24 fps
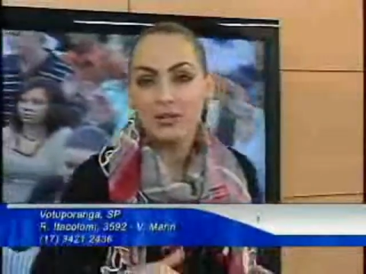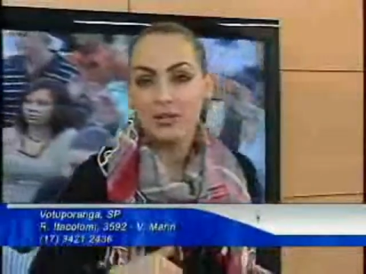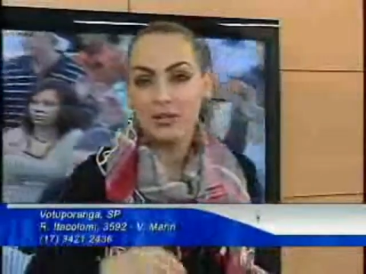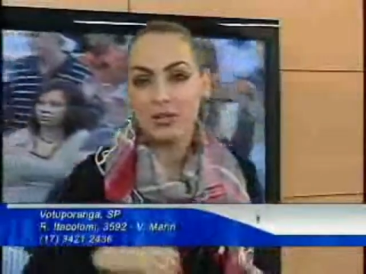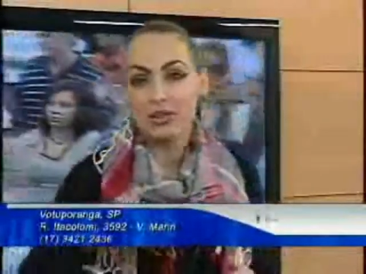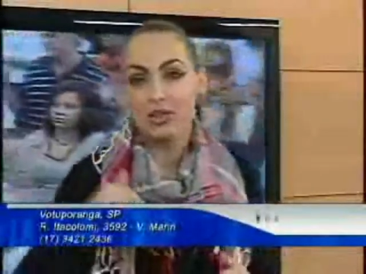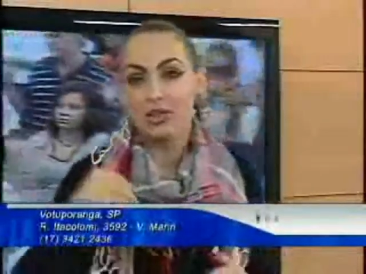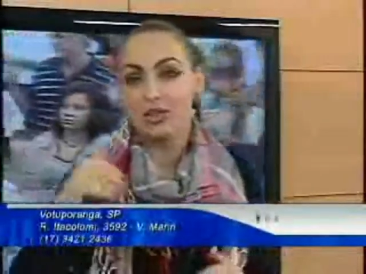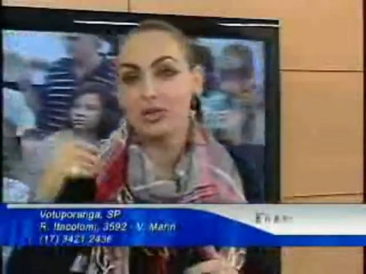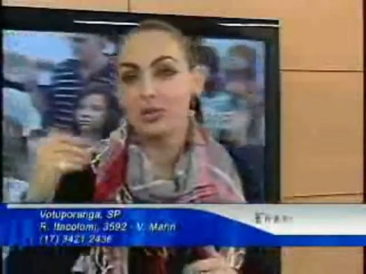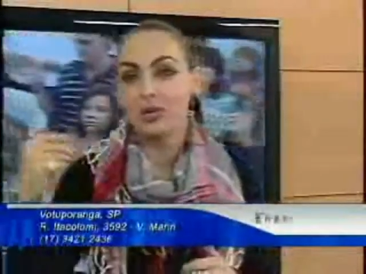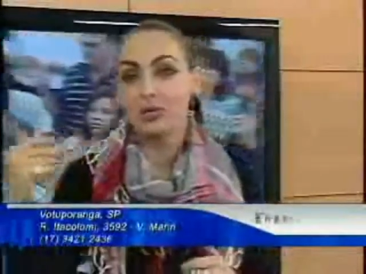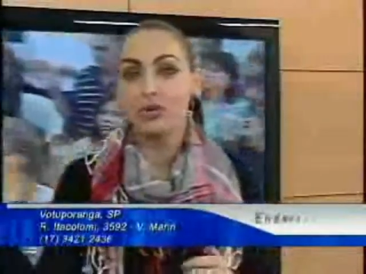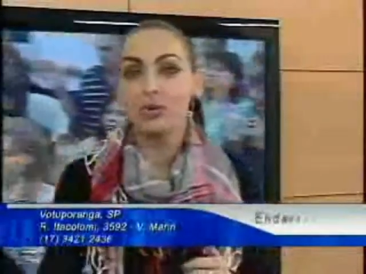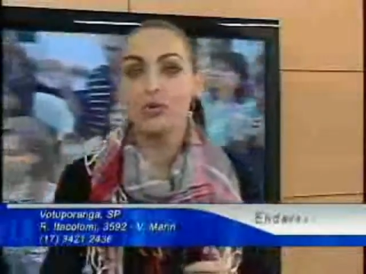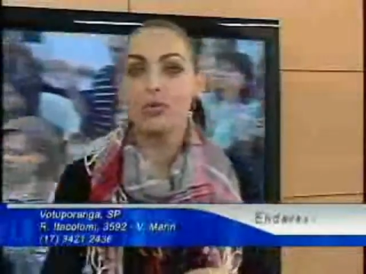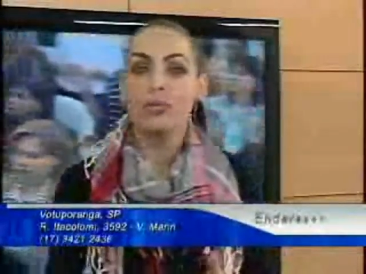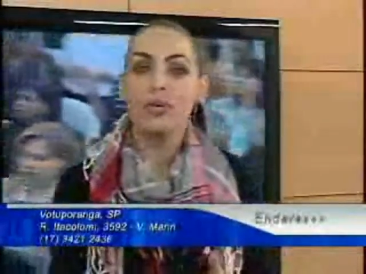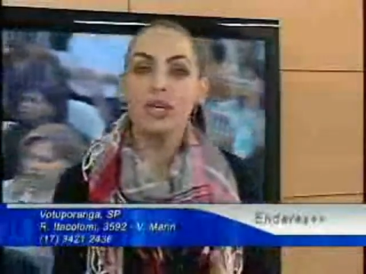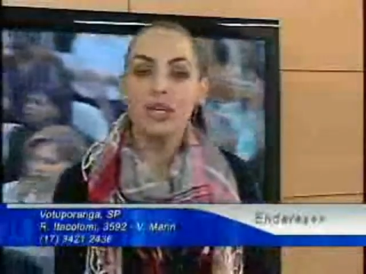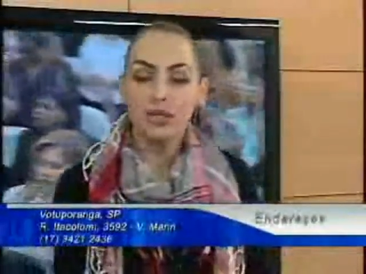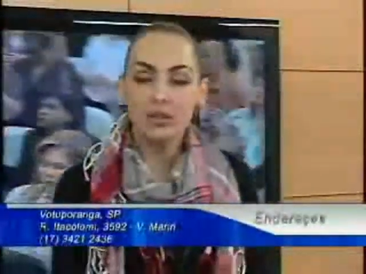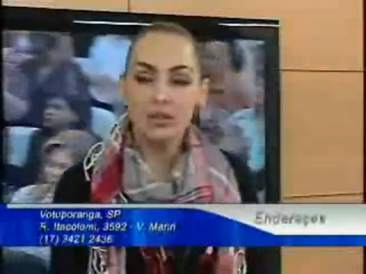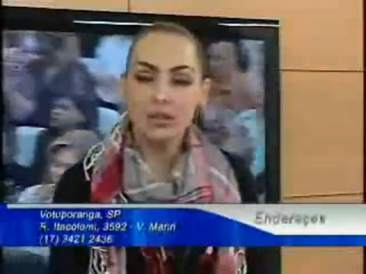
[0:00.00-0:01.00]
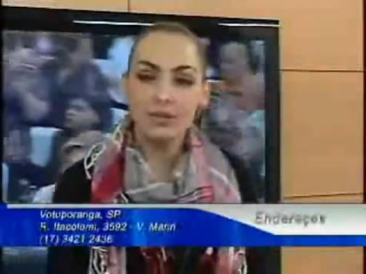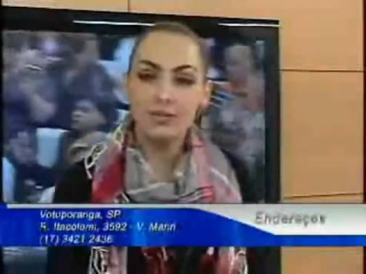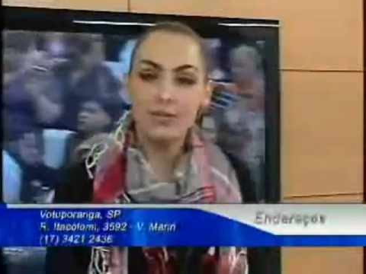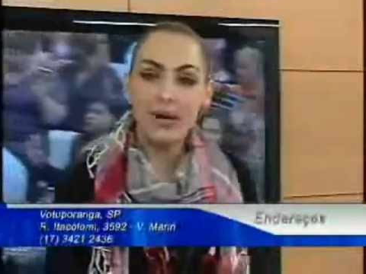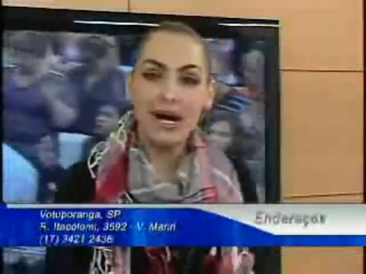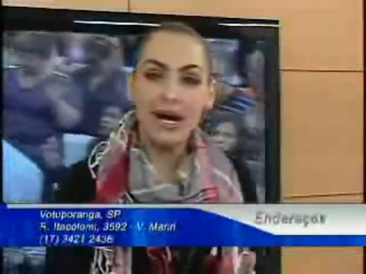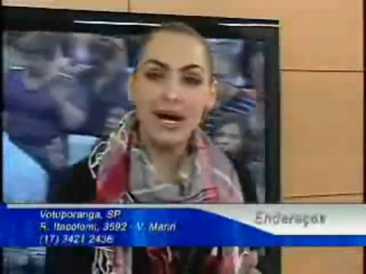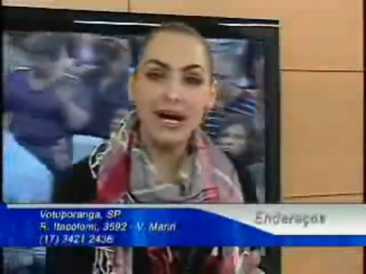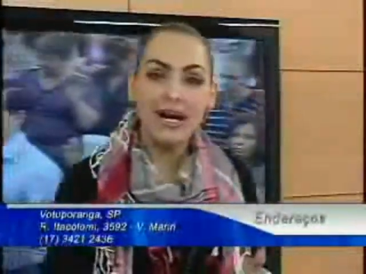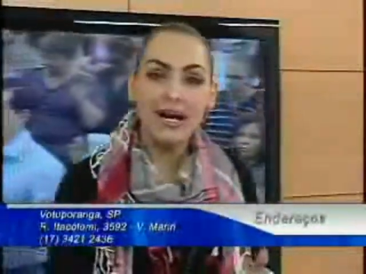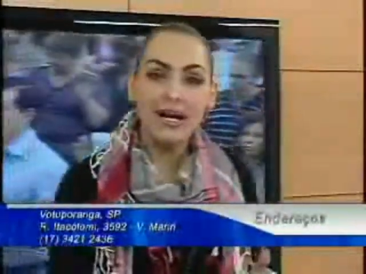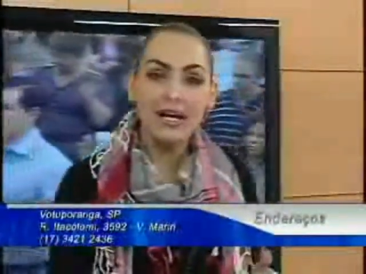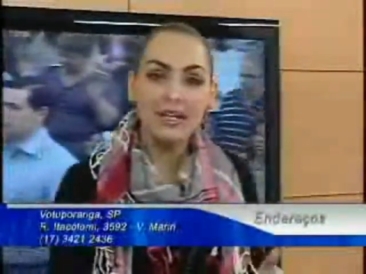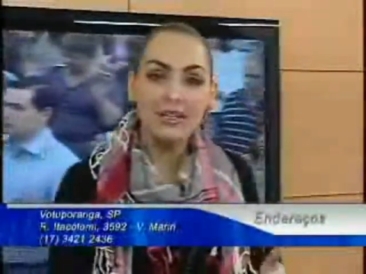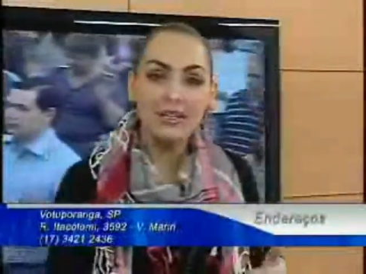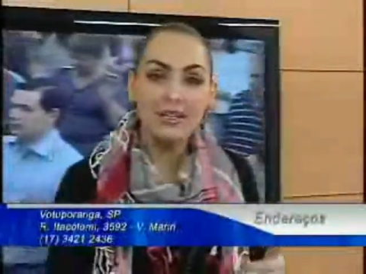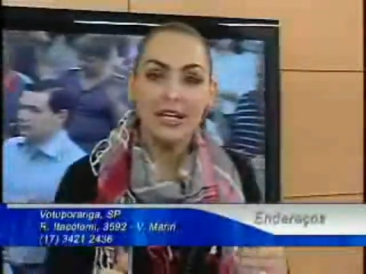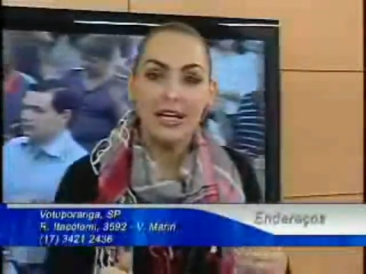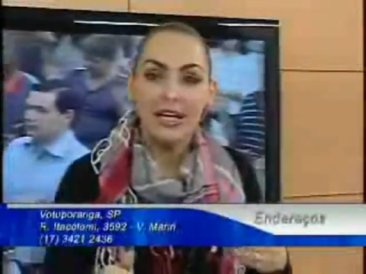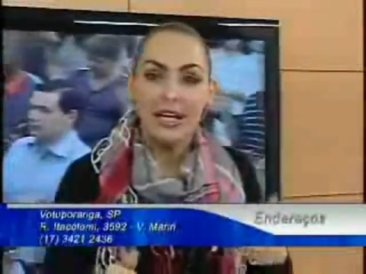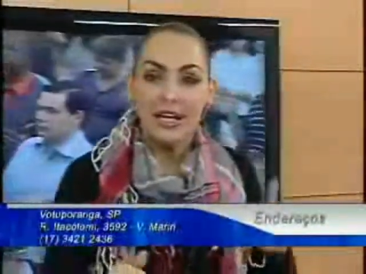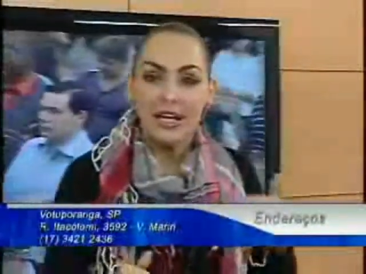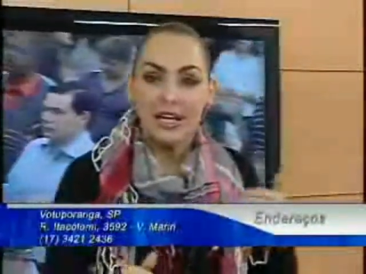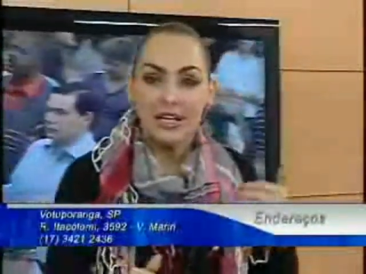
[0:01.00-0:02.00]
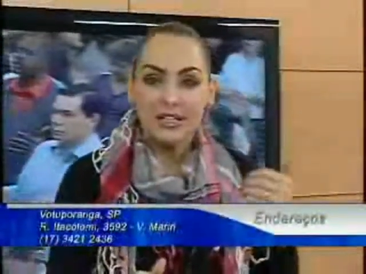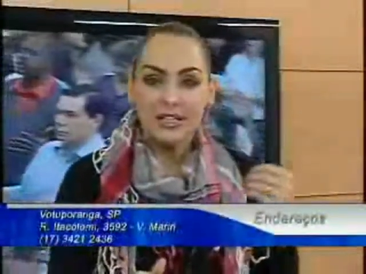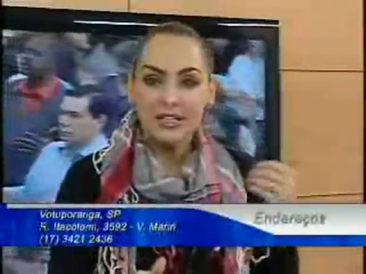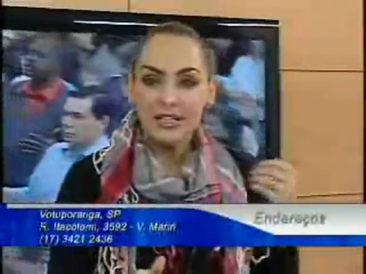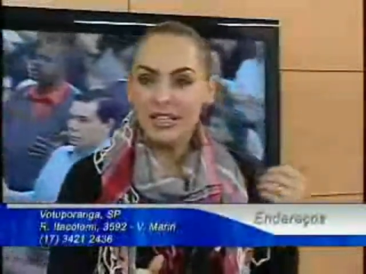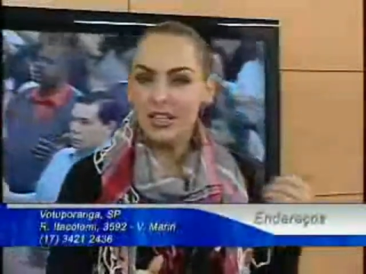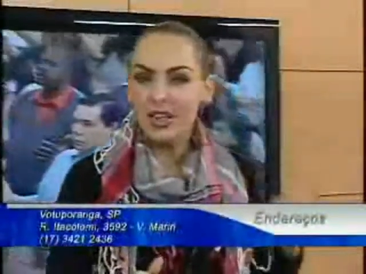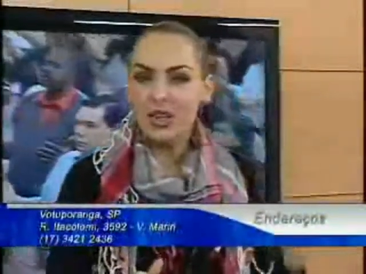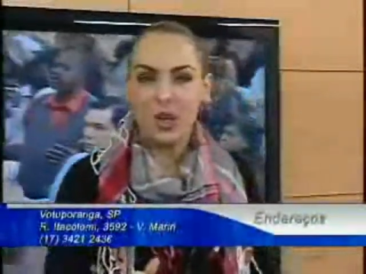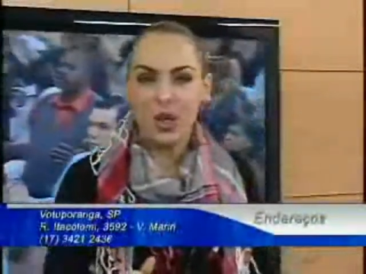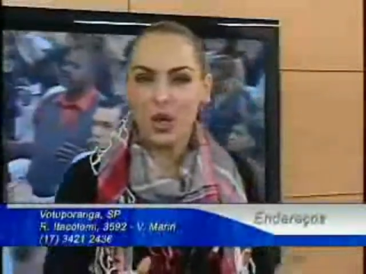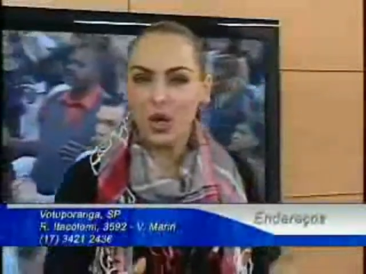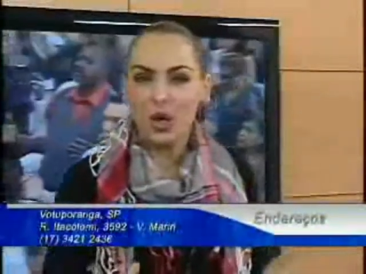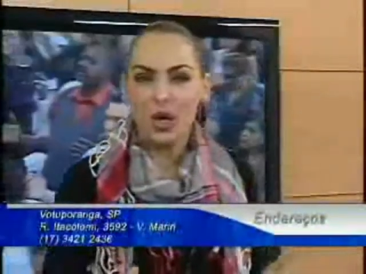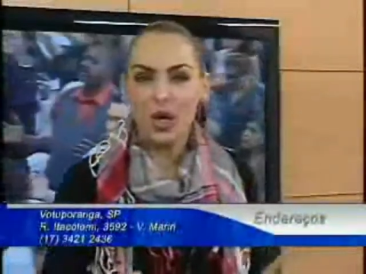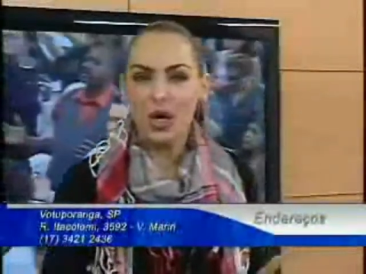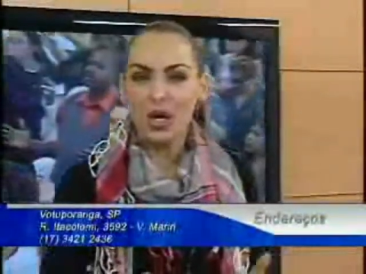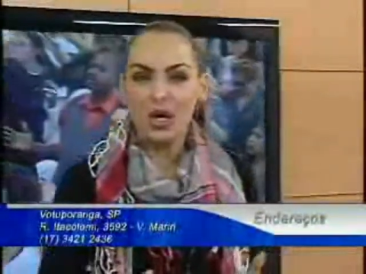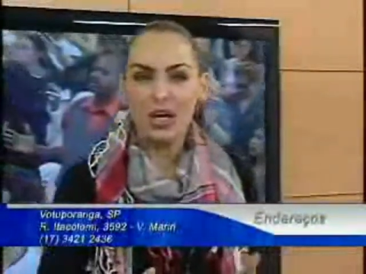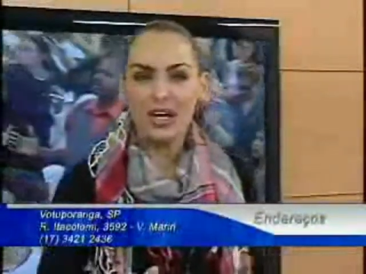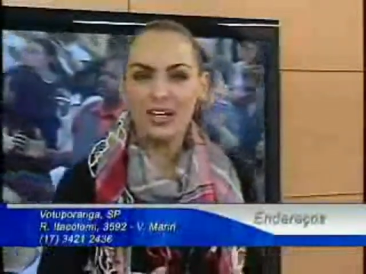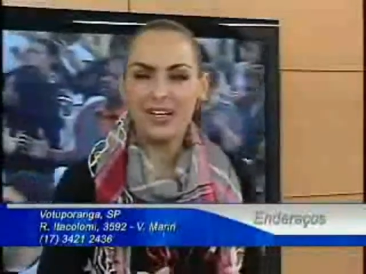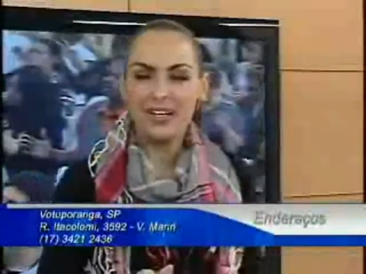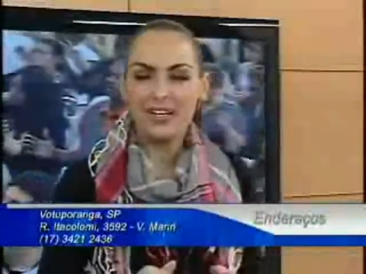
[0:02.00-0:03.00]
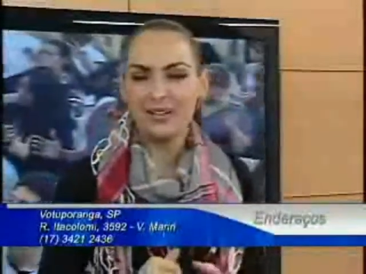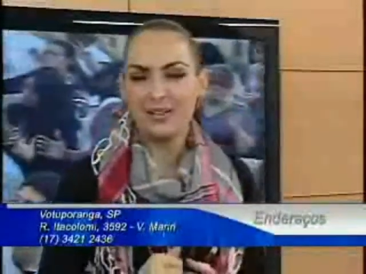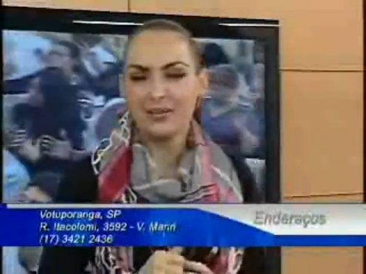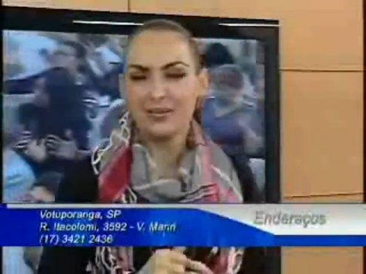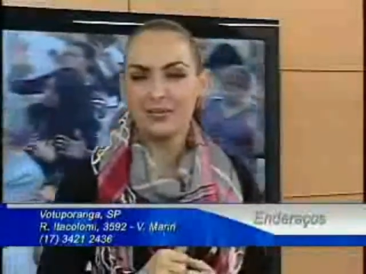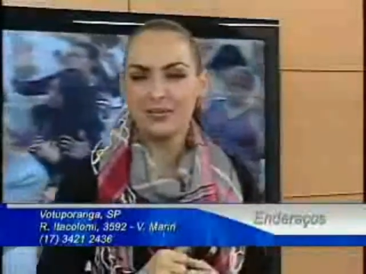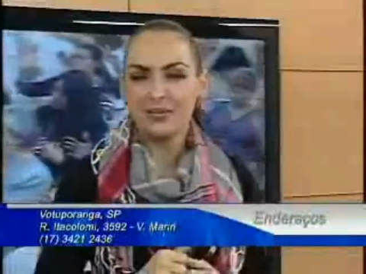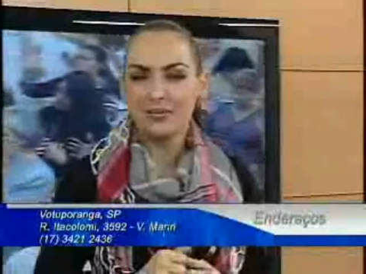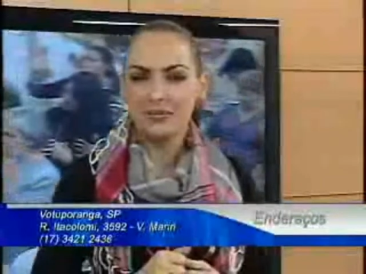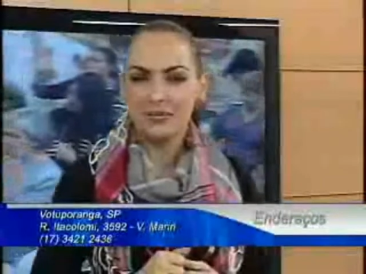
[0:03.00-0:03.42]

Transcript: outros estão dormindo demais, e se drogam.